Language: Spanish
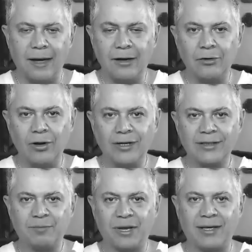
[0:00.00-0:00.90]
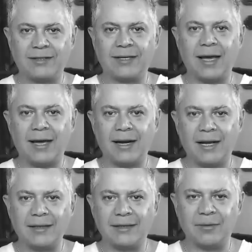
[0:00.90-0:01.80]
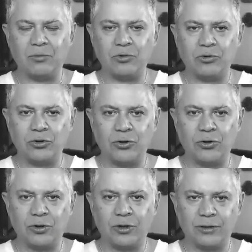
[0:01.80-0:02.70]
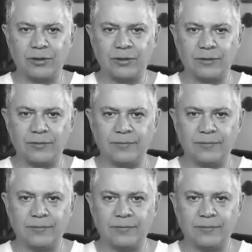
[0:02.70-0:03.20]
el no expresar las emociones.